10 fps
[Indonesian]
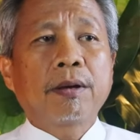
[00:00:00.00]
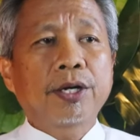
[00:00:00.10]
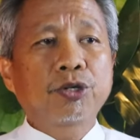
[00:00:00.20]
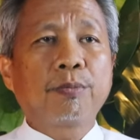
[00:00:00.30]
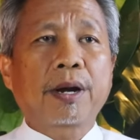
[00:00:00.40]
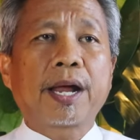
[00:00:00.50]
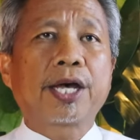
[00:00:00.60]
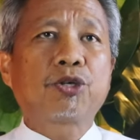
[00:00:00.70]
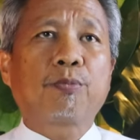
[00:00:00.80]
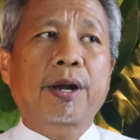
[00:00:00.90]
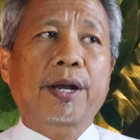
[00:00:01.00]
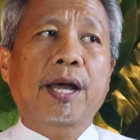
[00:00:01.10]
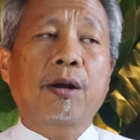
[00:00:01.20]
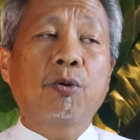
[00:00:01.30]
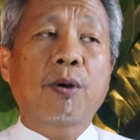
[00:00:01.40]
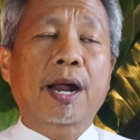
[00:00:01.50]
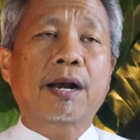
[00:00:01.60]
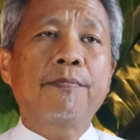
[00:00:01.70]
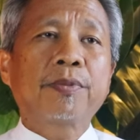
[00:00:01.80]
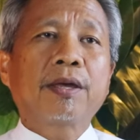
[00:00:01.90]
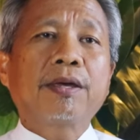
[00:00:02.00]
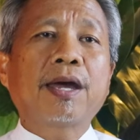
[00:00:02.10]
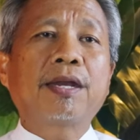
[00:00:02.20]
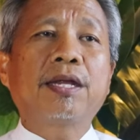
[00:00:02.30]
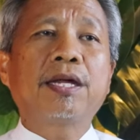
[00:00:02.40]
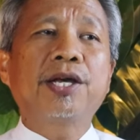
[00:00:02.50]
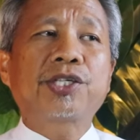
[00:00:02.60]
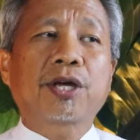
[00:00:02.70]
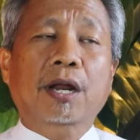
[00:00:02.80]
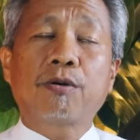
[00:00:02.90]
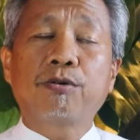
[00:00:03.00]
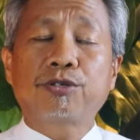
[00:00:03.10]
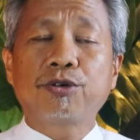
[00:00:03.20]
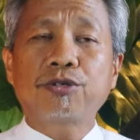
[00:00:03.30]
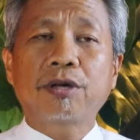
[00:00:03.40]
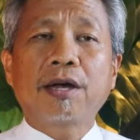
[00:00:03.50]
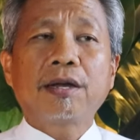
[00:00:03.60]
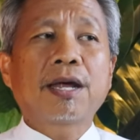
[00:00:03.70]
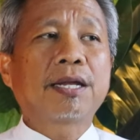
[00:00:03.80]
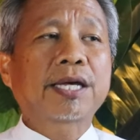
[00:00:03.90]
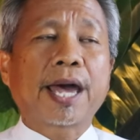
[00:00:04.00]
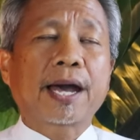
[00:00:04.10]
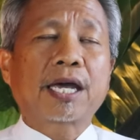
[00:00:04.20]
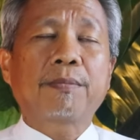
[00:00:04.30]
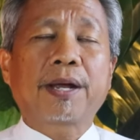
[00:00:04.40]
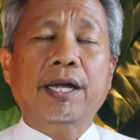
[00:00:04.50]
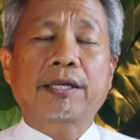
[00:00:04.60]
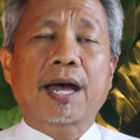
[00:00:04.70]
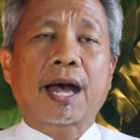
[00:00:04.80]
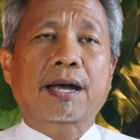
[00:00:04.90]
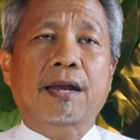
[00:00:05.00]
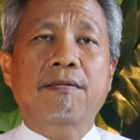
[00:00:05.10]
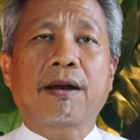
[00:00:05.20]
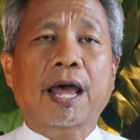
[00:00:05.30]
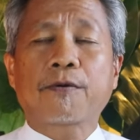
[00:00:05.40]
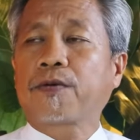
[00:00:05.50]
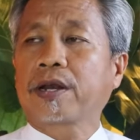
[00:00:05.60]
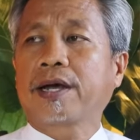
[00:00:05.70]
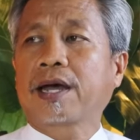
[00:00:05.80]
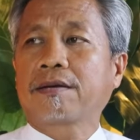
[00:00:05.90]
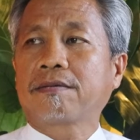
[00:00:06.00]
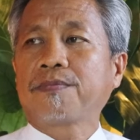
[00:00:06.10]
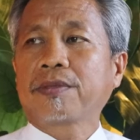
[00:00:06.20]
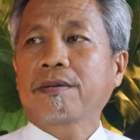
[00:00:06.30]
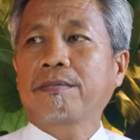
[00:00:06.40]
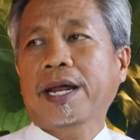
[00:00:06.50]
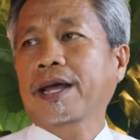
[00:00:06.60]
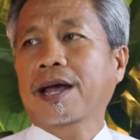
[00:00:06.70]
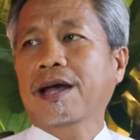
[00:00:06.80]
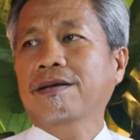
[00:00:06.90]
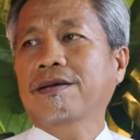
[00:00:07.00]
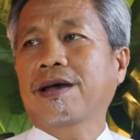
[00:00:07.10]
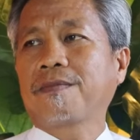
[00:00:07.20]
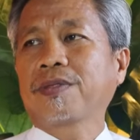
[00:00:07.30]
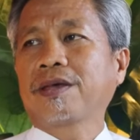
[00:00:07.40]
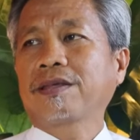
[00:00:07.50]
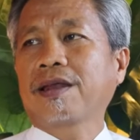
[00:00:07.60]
eh, sumber daya-sumber daya luar yang dididik secara khusus dan saya yakin mereka tidak akan level dengan mereka ya, hmm. ya.